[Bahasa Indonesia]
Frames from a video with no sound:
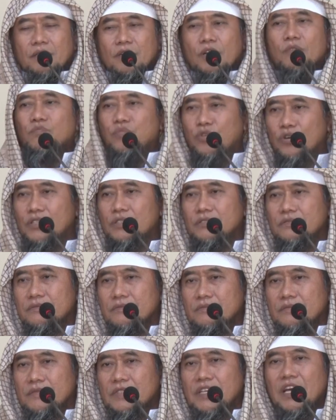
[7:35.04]

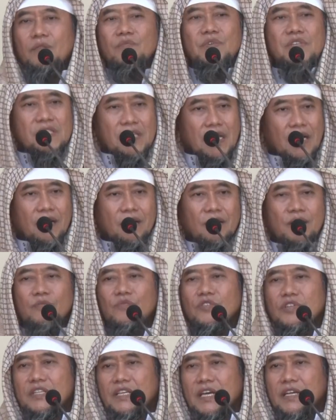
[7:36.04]
Kebun nggak bisa
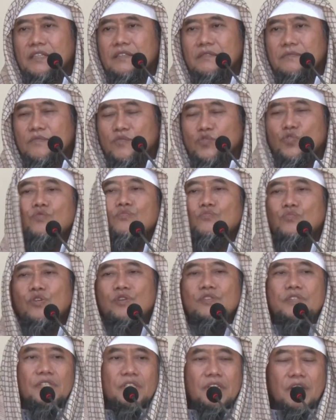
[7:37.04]
kemudian
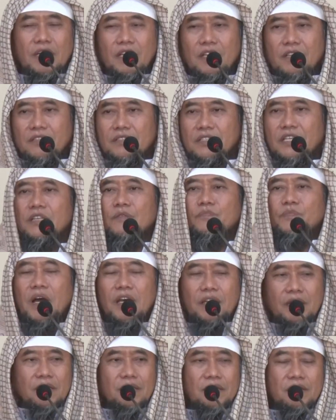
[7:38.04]
tumbuh sendiri jadi
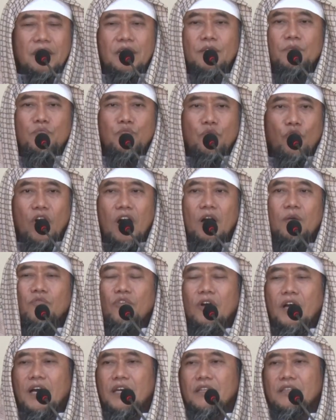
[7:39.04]
padi, jadi
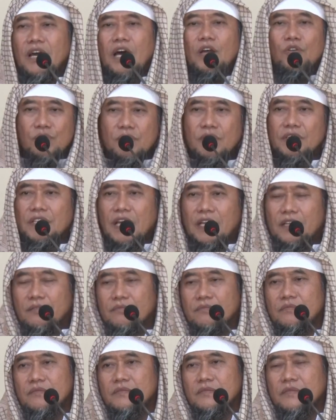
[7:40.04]
buah-buahan, harus
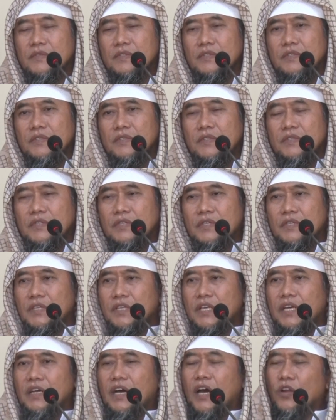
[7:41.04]
ditanam.
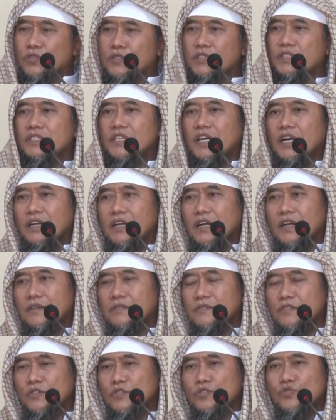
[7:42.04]
Ya, harus dijaga.
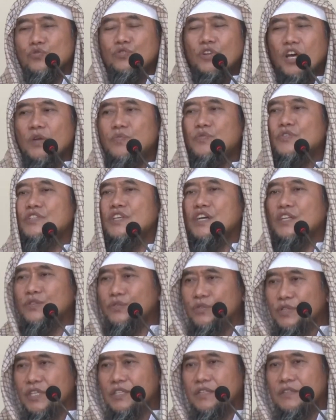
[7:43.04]
Sudah punya
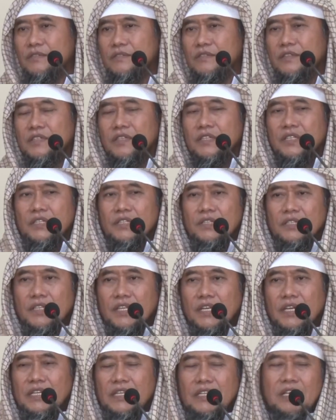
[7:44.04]
duit,
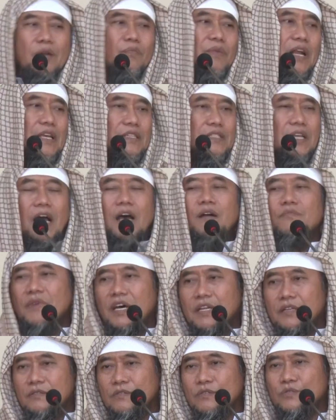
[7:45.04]
ya, enggak merasa
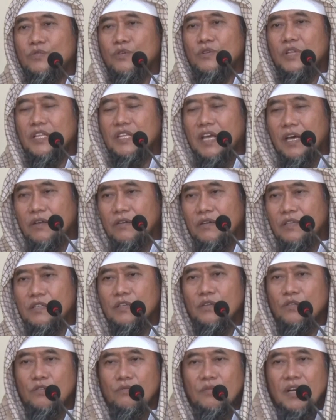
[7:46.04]
aman untuk ditaruh
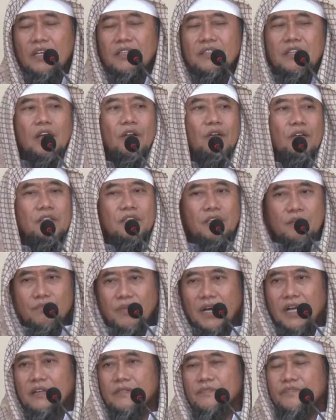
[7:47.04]
di rumah, taruh di
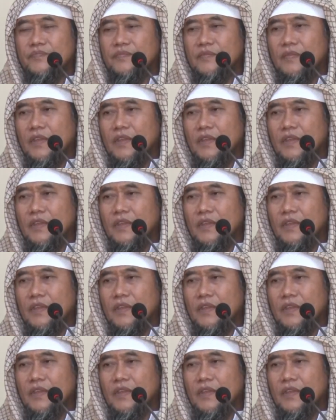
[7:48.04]
bank.